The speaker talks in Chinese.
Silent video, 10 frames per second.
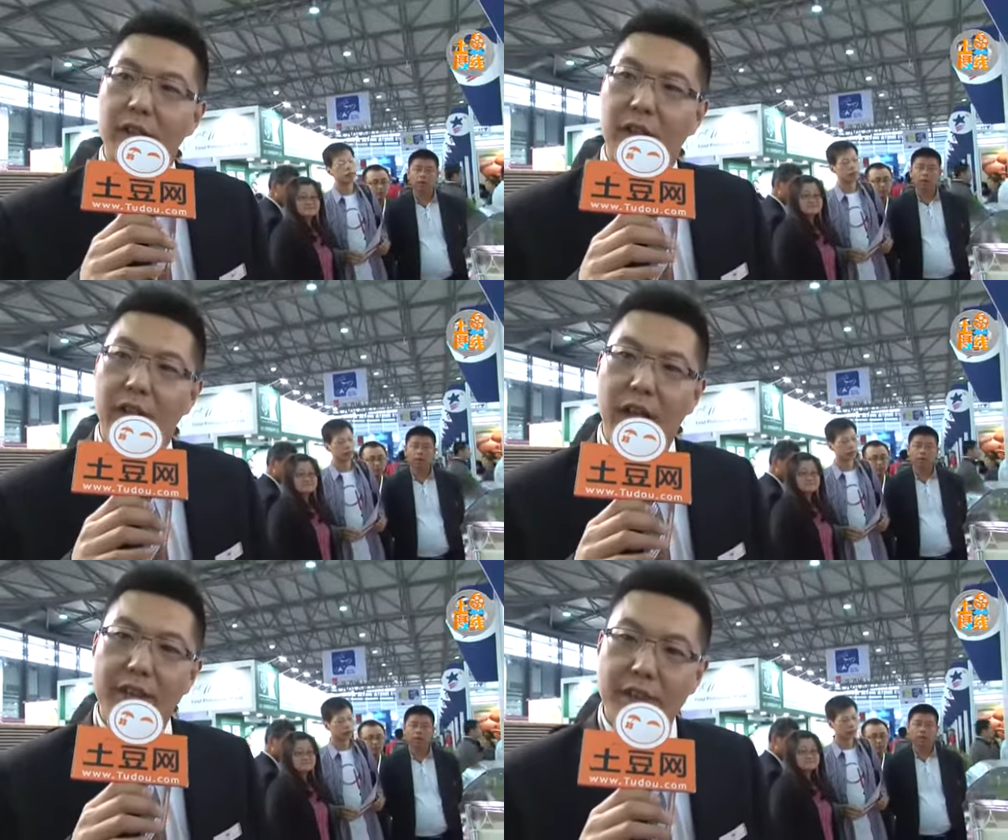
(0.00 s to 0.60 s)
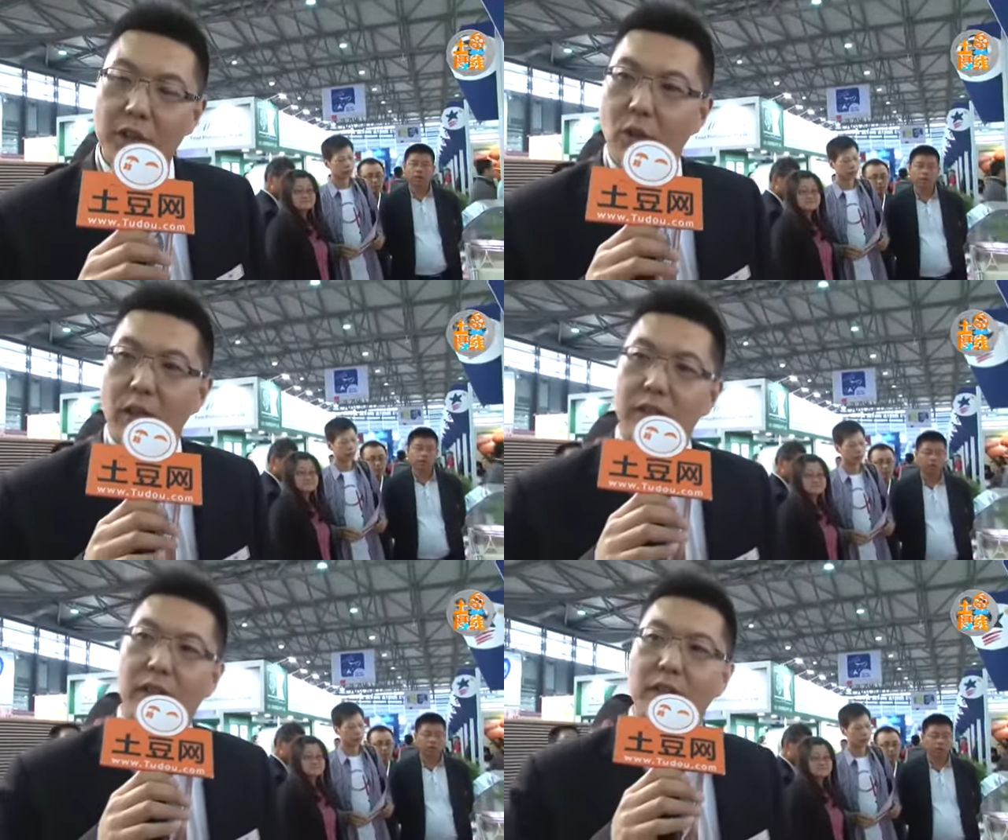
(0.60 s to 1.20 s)
呃氨基
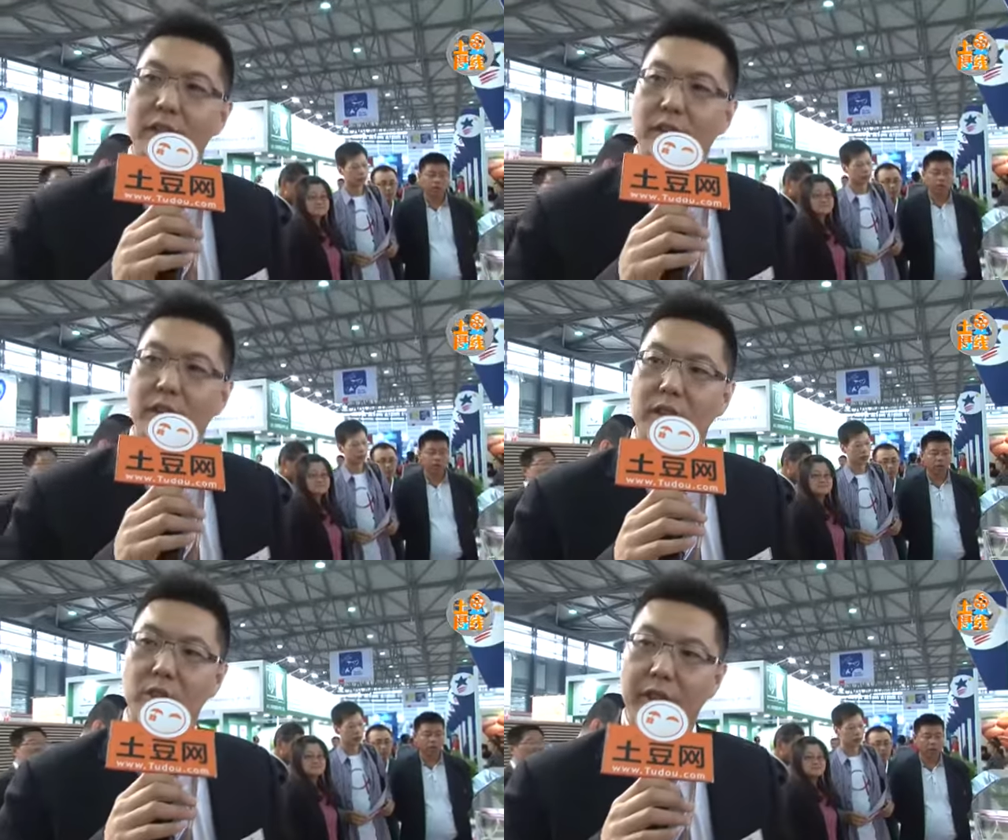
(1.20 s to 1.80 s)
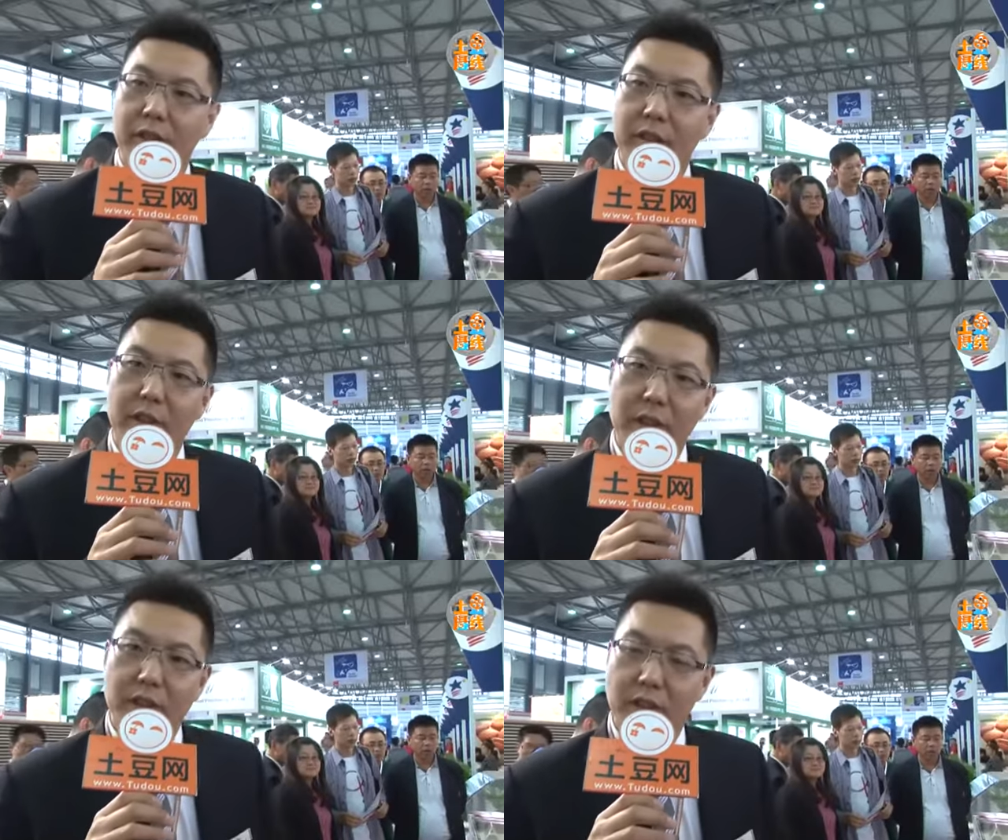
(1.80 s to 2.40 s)
酸，而且是对
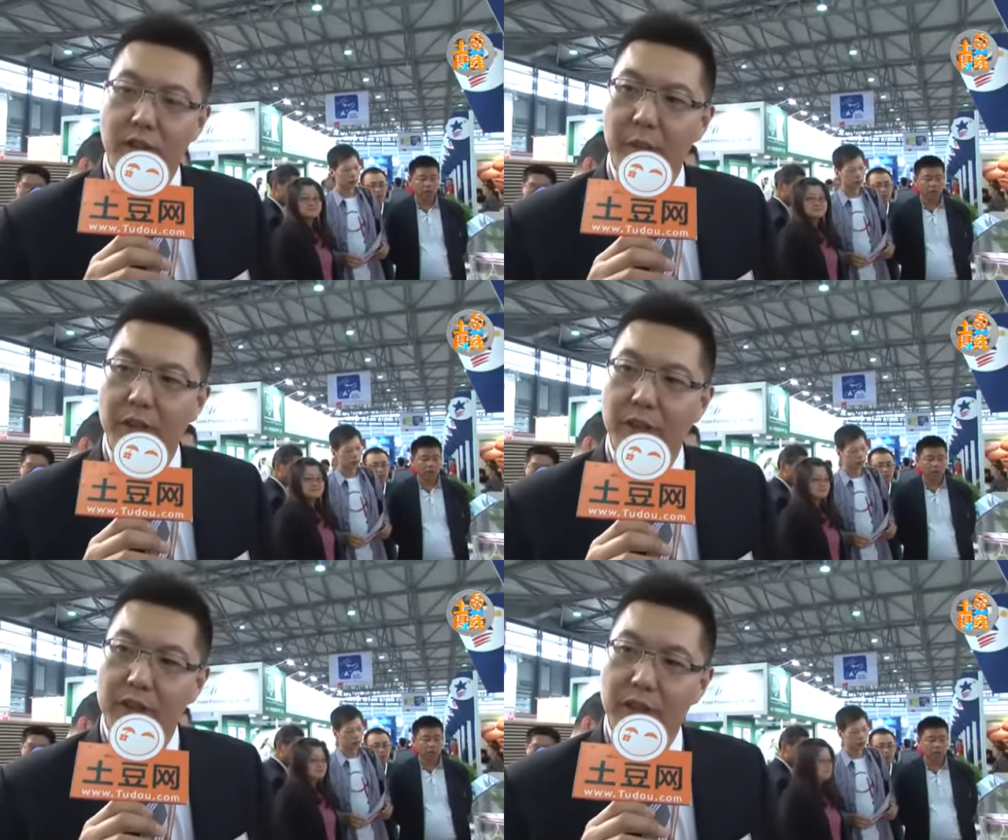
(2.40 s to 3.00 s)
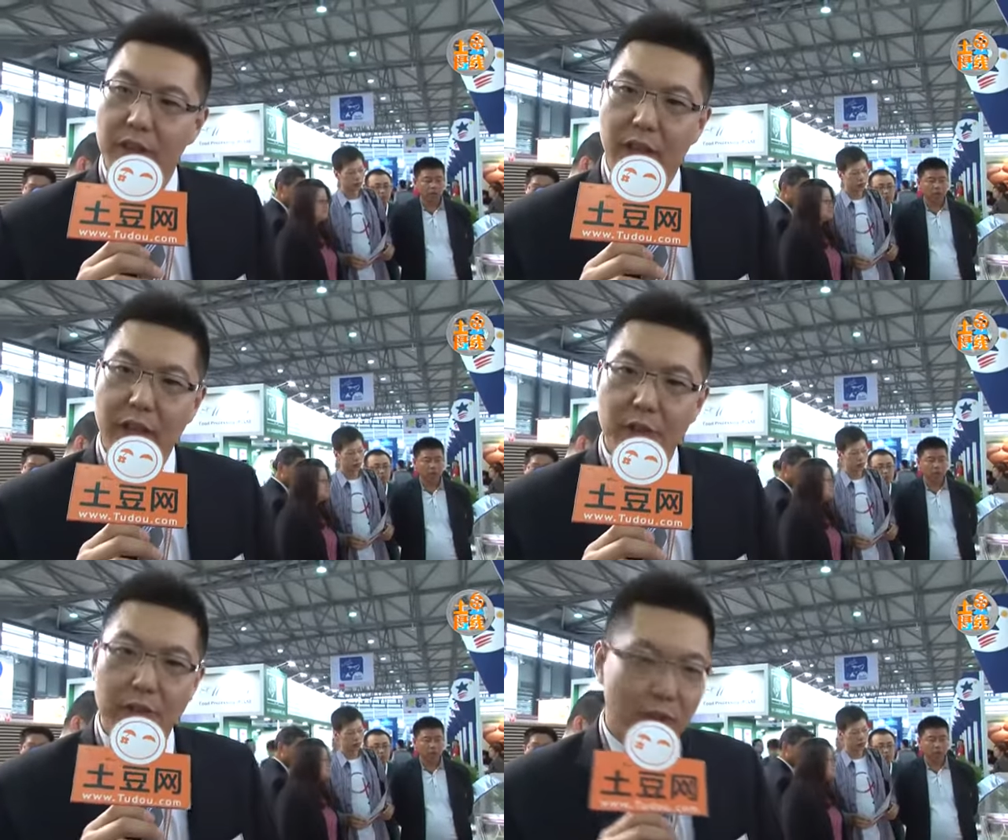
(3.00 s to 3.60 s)
食品的这个
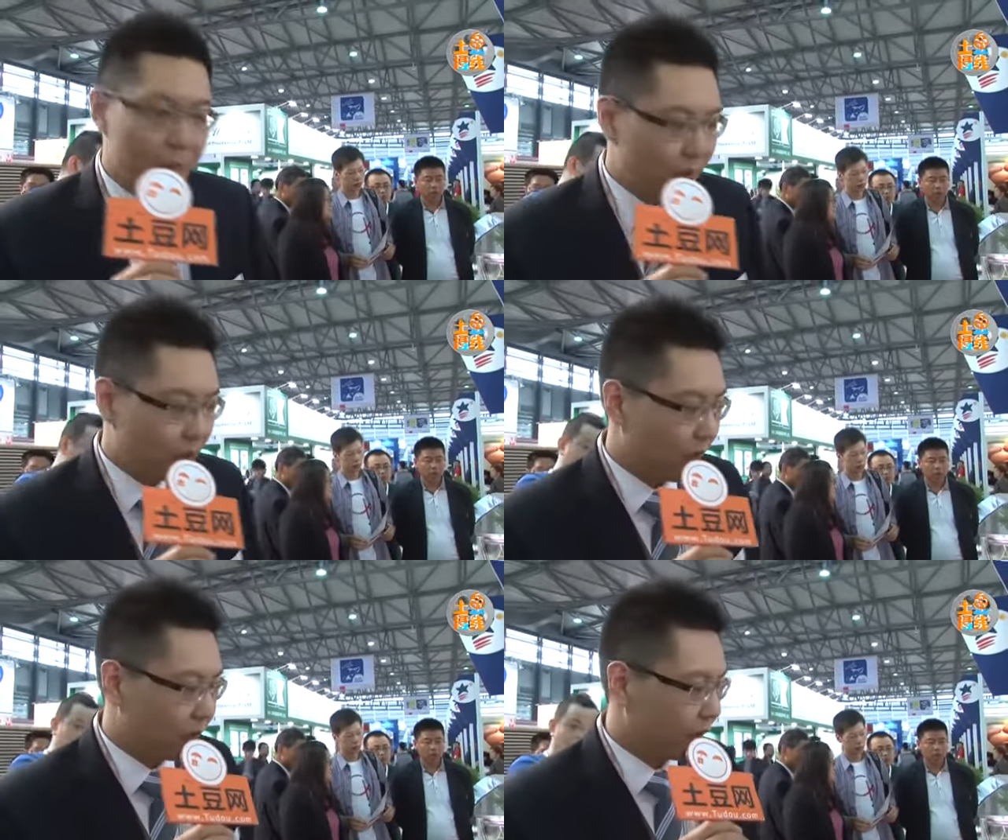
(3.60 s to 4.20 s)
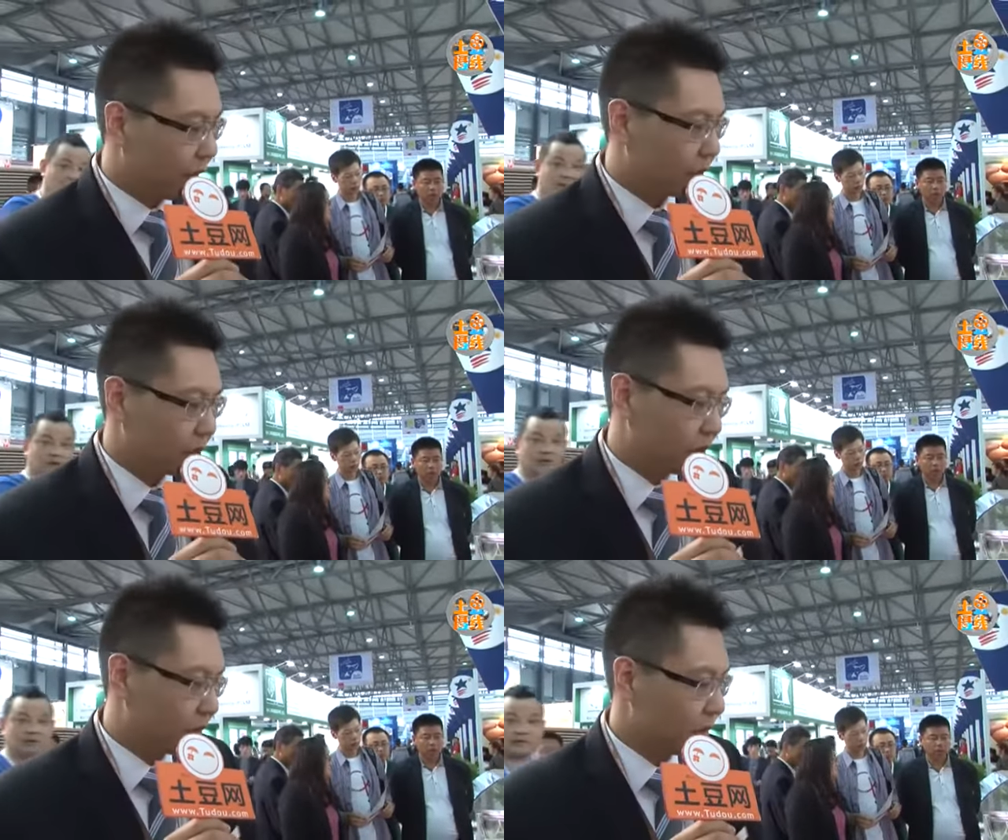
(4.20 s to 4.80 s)
安全方面的话，它的
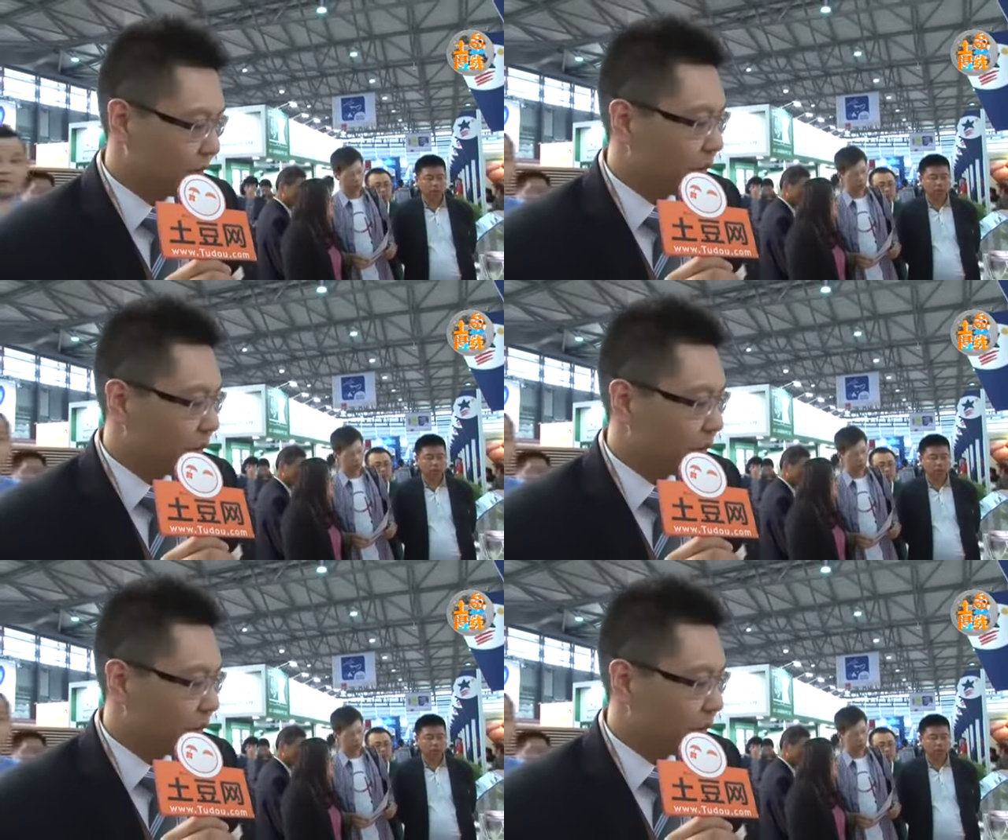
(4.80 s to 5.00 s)
是